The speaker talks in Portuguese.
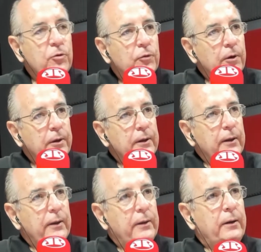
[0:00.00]
João Dória
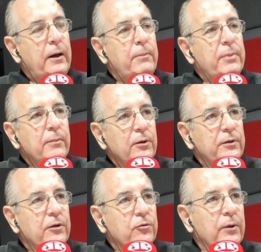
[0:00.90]
a, a, abra mão
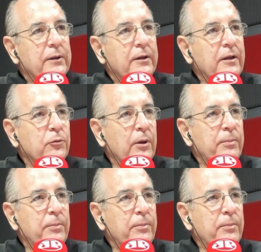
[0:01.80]
da sua candidatura